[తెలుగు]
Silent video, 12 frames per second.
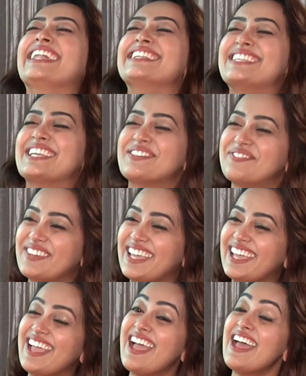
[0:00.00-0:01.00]
అని చెప్పి
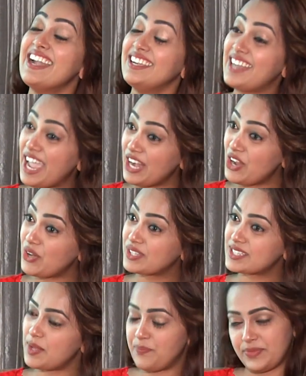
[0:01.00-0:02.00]
నేను
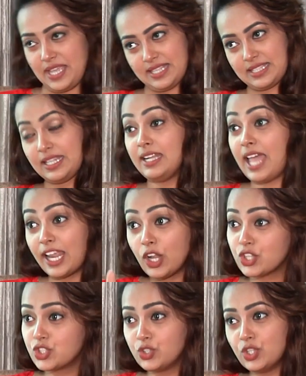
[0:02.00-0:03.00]
డైలాగ్స్
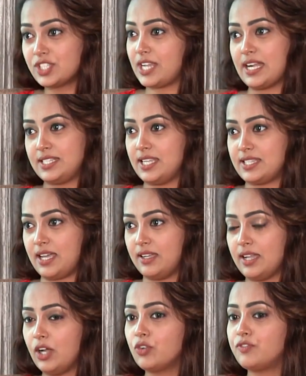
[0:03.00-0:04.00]
డైలాగ్స్లో స్టార్ట్ చేసా
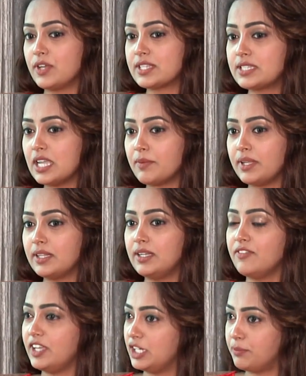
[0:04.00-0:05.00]
నాకు ఫస్ట్
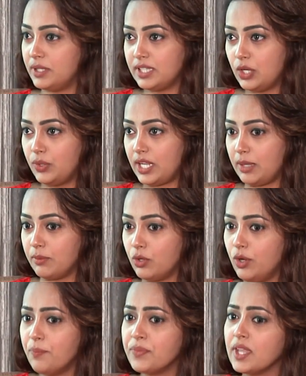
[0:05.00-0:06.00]
ఏమైందంటే వేయబద్దాలు
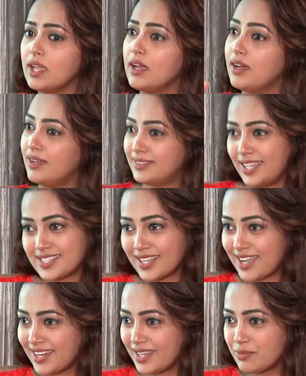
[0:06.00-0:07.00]
టైంలో తేజ
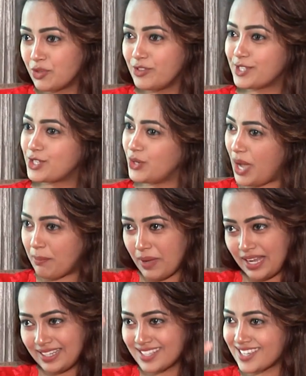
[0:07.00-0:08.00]
గారి లో
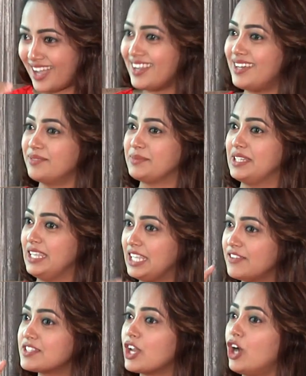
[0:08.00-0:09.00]
అమ్మాయిలకి చాలా హీ
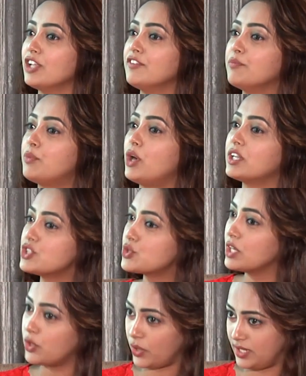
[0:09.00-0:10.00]
గివ్స్ అ లాట్ ఆఫ్ ఇంపార్టెన్స్ టు
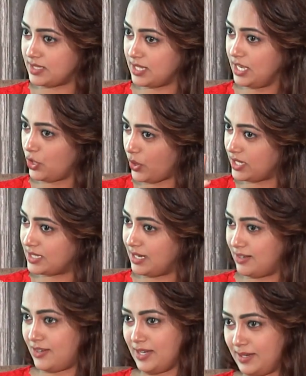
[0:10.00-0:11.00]
హీరోయిన్స్ హీరోయిన్స్
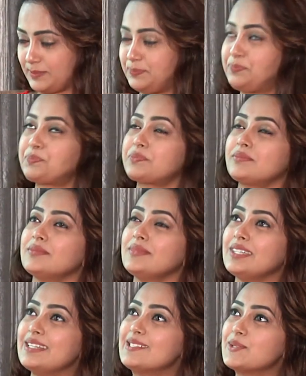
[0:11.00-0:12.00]
అండ్
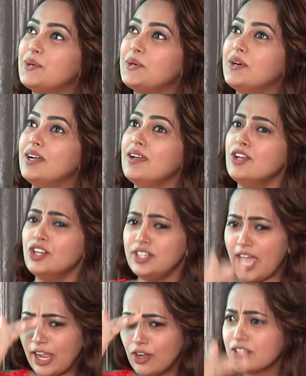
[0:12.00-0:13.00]
కరెక్ట్ సో
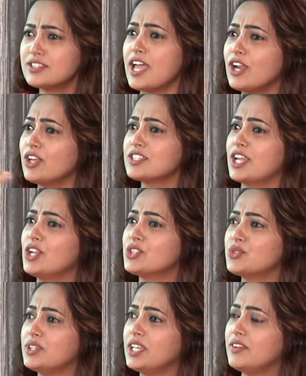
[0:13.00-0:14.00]
డైలాగ్స్ డైలాగ్స్
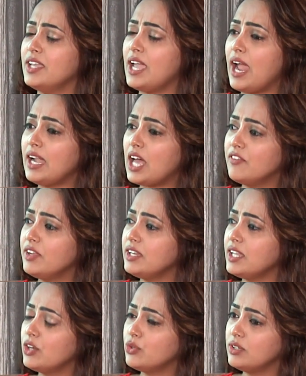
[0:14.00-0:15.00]
డైలాగ్స్ ఉండేవి అండ్ అవి
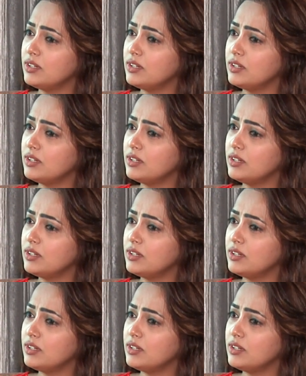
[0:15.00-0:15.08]
నేను